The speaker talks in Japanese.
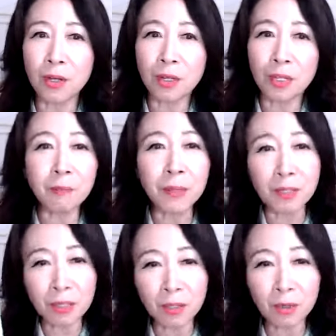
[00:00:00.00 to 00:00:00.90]
やっぱり
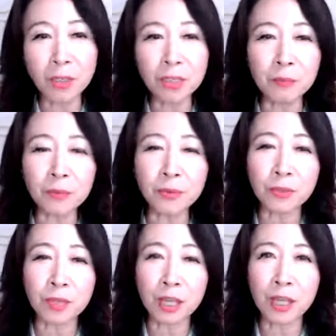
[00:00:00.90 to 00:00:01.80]
ね、こういったものっ
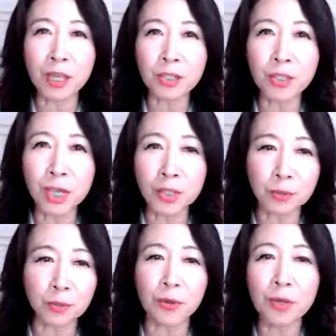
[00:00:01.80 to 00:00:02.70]
て、あ、
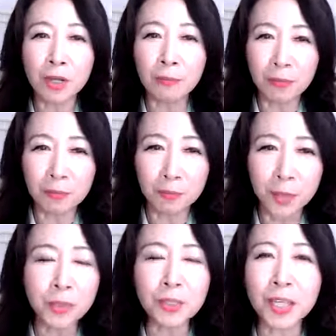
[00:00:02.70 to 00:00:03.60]
その美
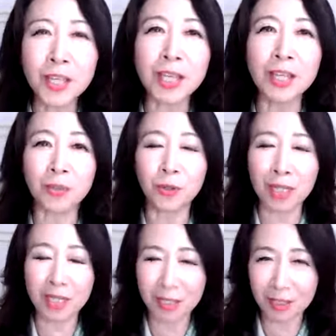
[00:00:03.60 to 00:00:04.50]
容整形と
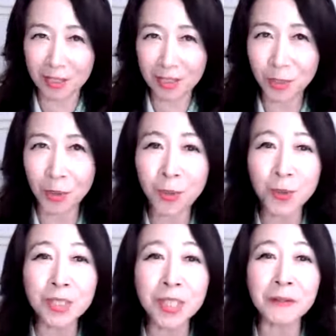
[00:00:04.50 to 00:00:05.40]
か、即
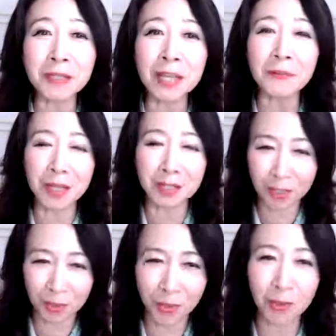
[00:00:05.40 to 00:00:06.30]
効性はないわけで
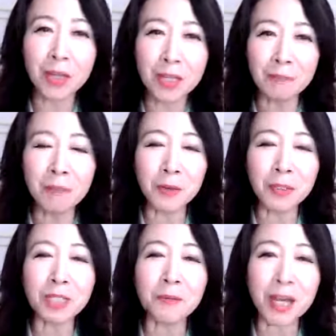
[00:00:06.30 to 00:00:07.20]
すよ。やっぱり
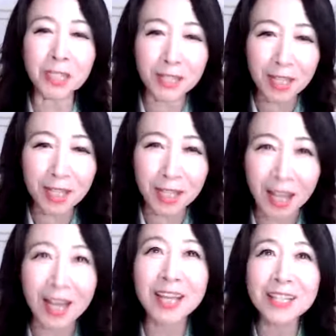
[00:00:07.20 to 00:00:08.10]
私もはちねんか
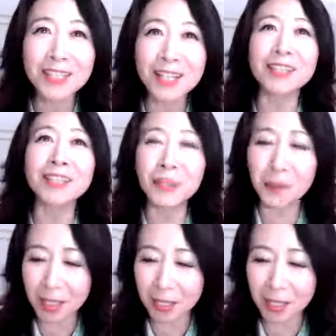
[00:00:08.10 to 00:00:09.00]
ん使ってる
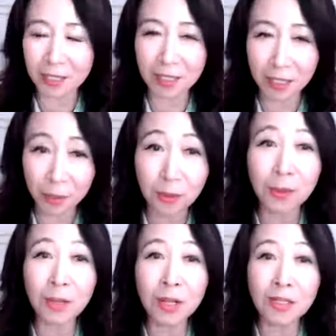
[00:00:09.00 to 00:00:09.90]
わけなんですけ
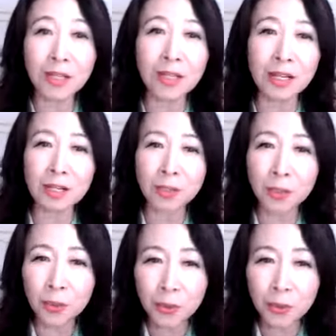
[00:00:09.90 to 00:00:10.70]
ど、だからその、